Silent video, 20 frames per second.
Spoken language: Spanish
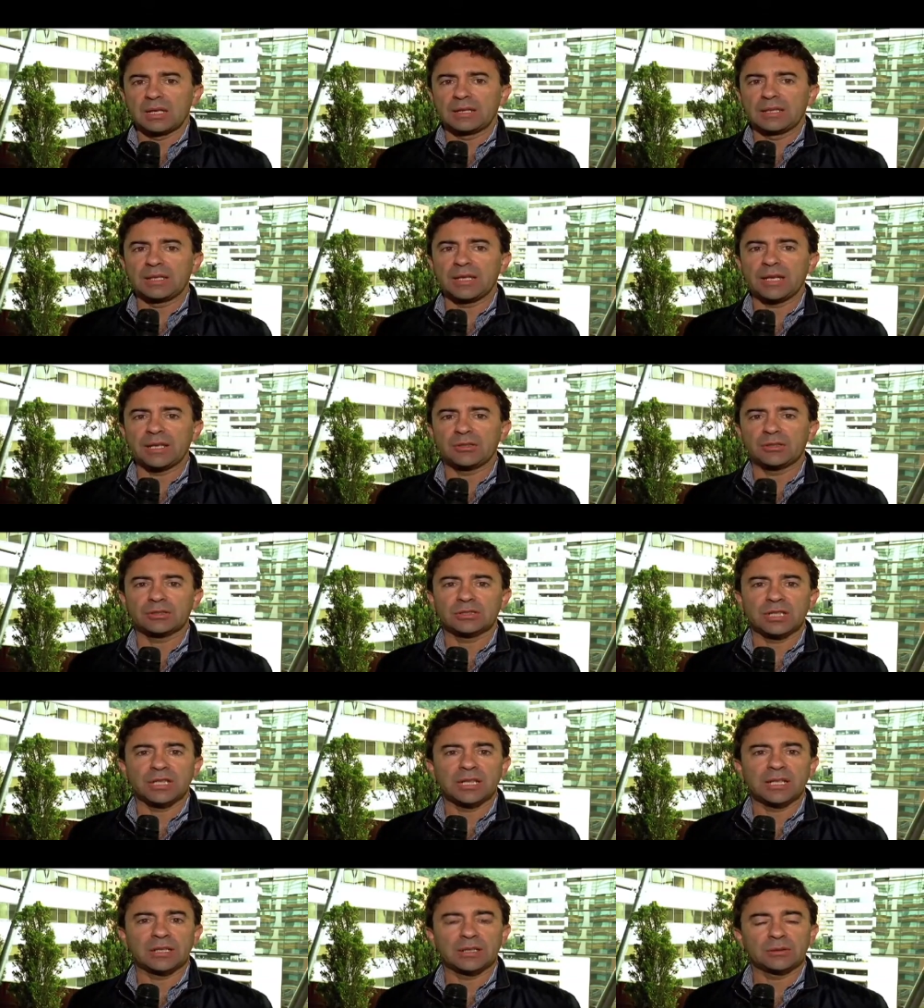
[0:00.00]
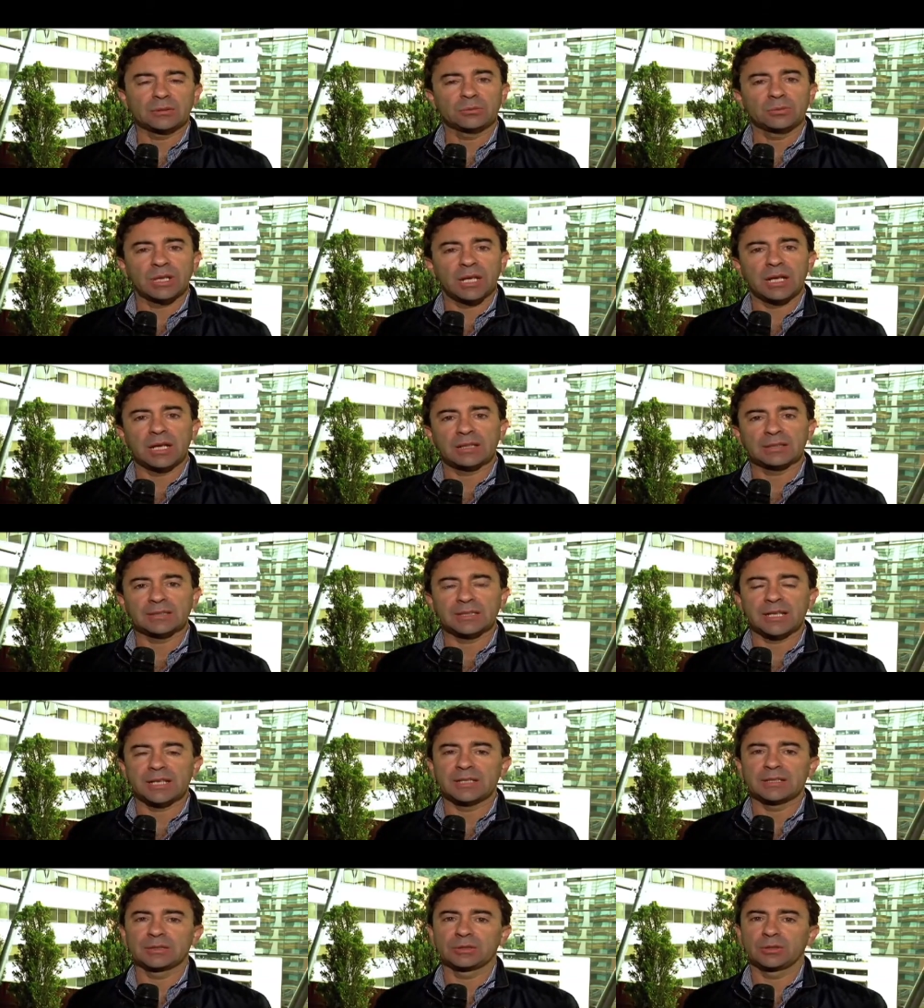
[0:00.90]
Y ellos tienen una
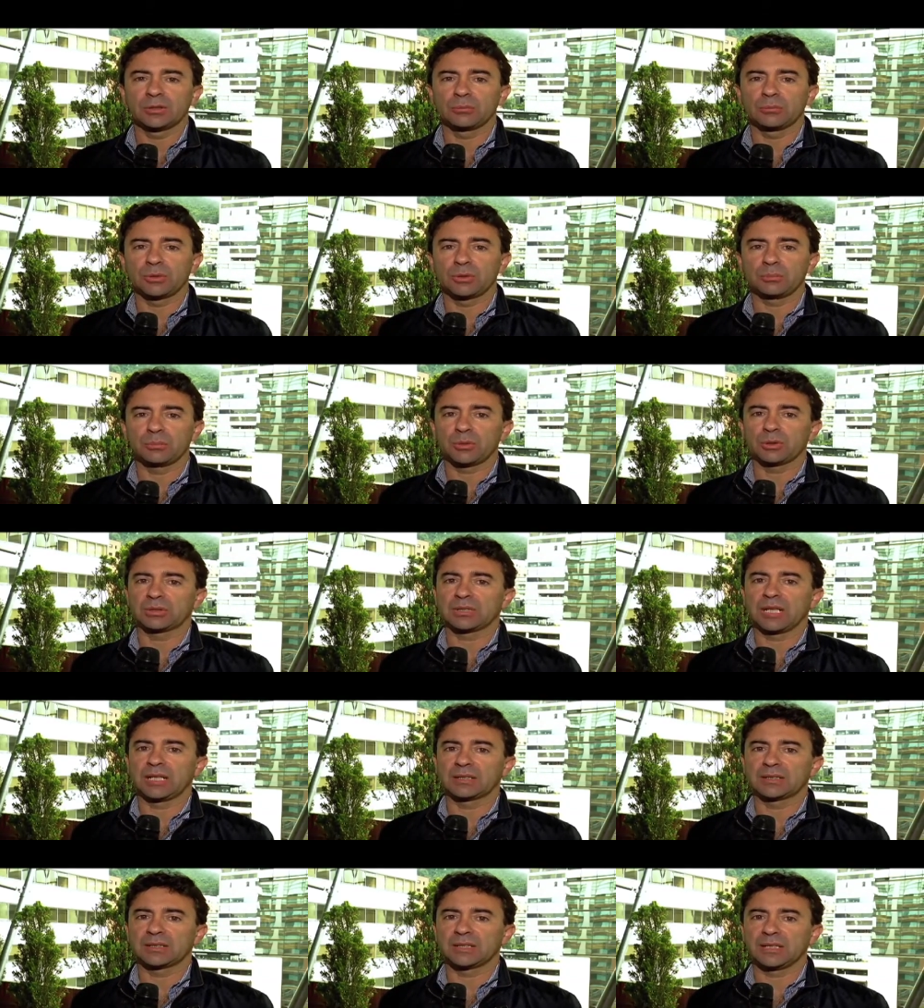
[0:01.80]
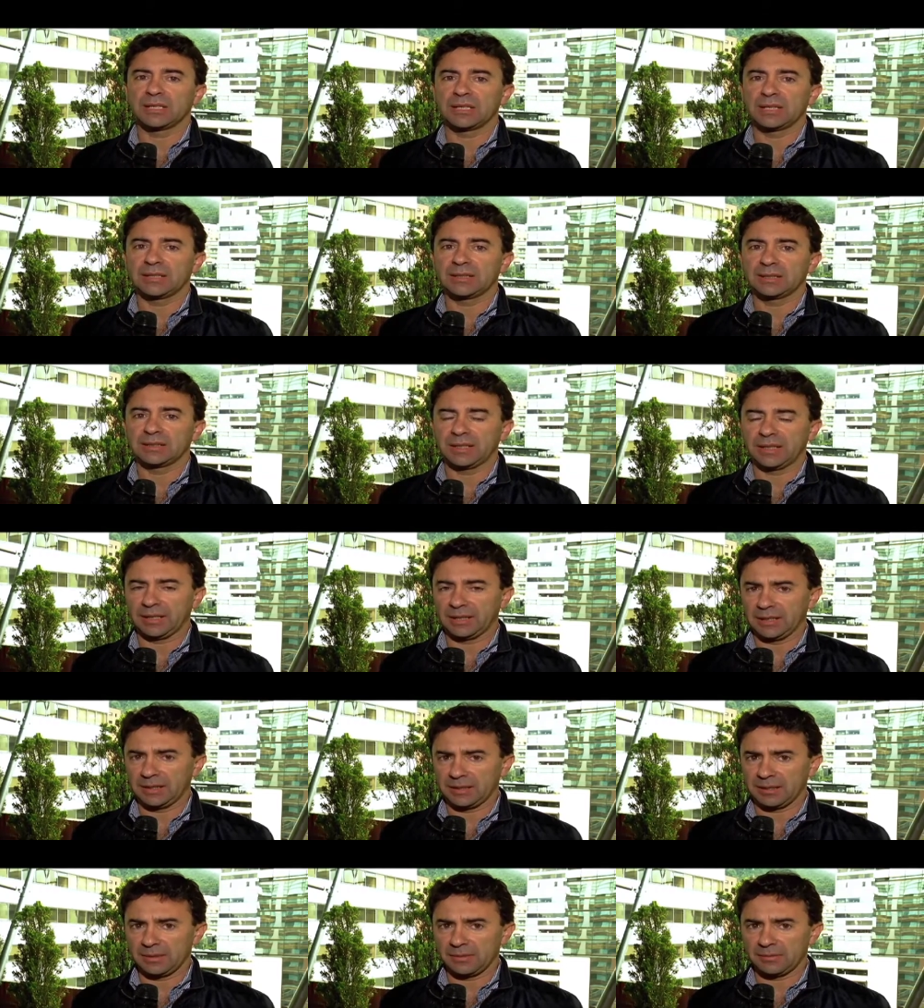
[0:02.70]
tradición muy importante
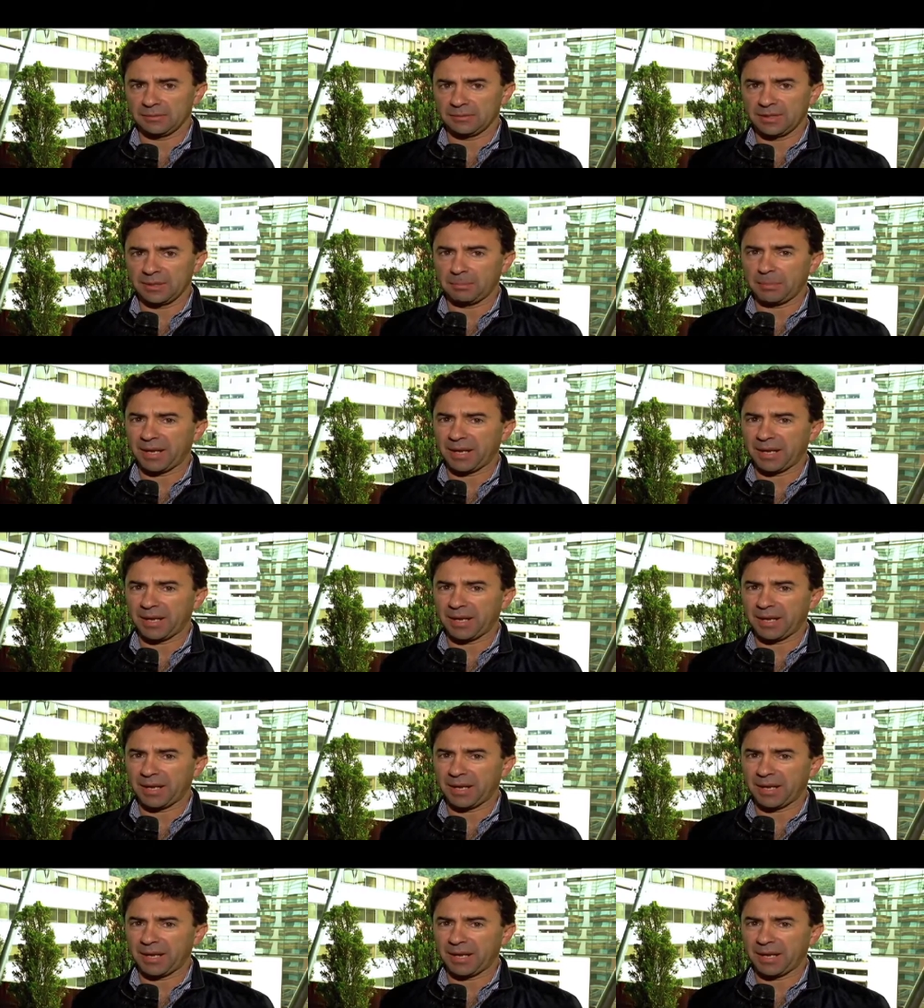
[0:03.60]
eh, de